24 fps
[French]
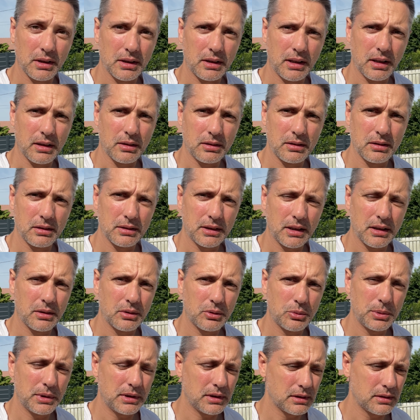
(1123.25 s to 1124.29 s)

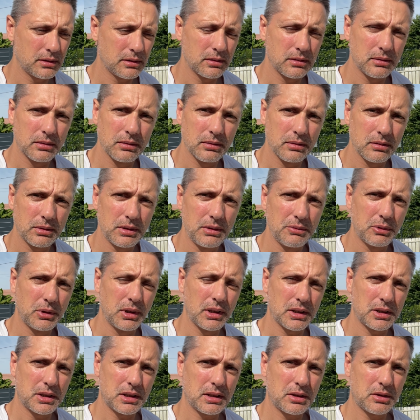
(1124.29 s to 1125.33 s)
40 watts hein, au niveau de la
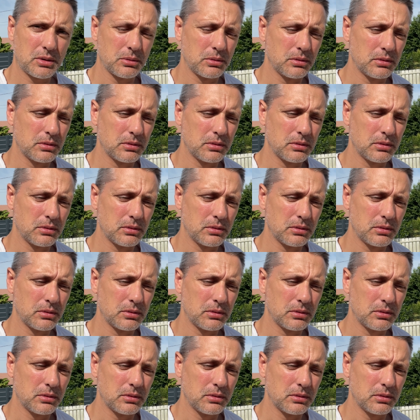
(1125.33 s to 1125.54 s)
recharge.